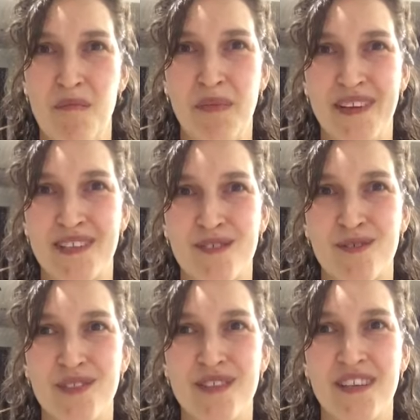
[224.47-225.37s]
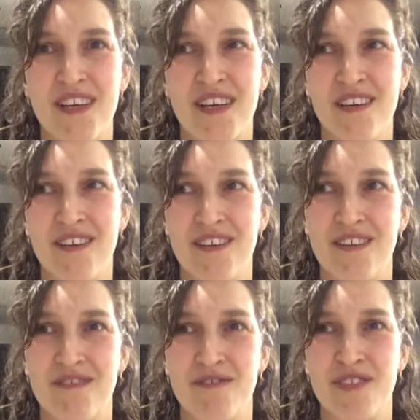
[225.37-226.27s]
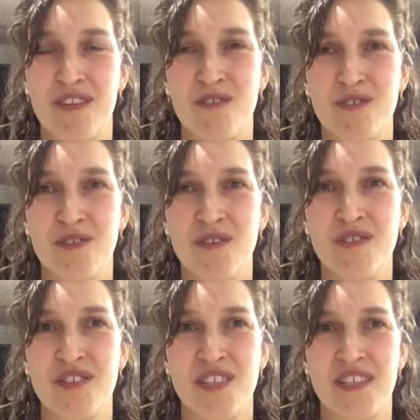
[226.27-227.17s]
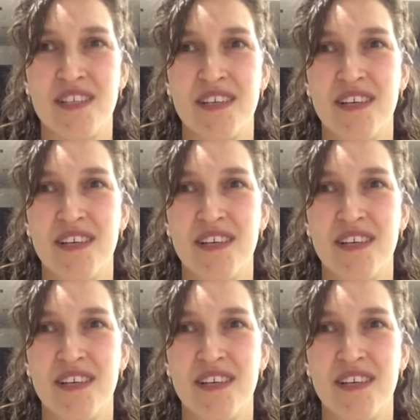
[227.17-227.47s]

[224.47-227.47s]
происходит, э, встает солнышко.